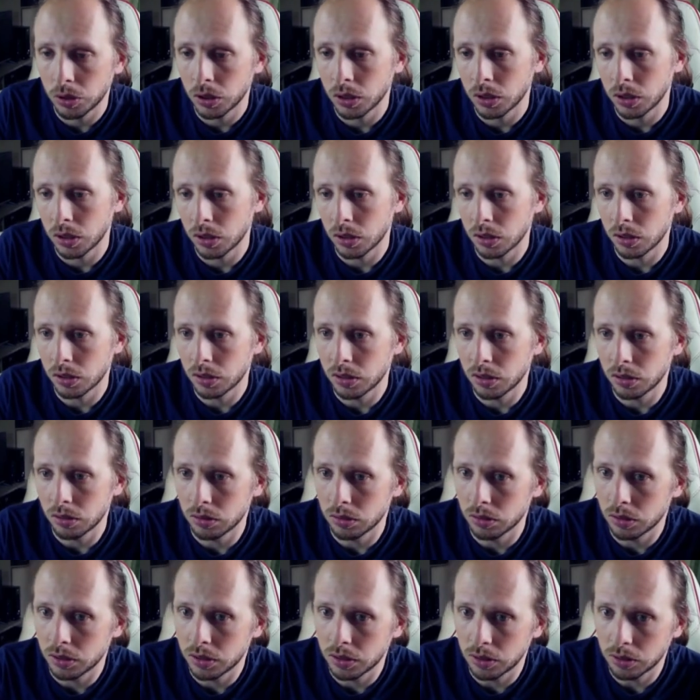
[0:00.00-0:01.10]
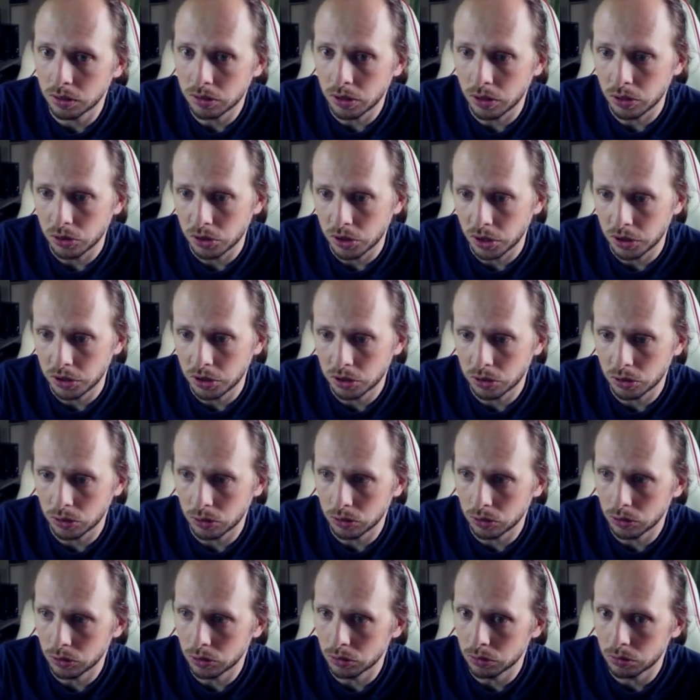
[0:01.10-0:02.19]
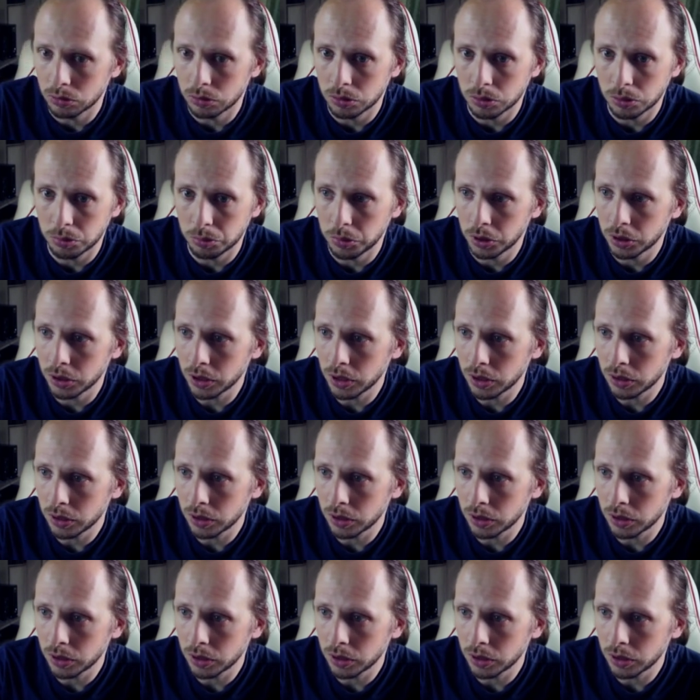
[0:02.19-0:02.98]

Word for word: Заходим на главную страничку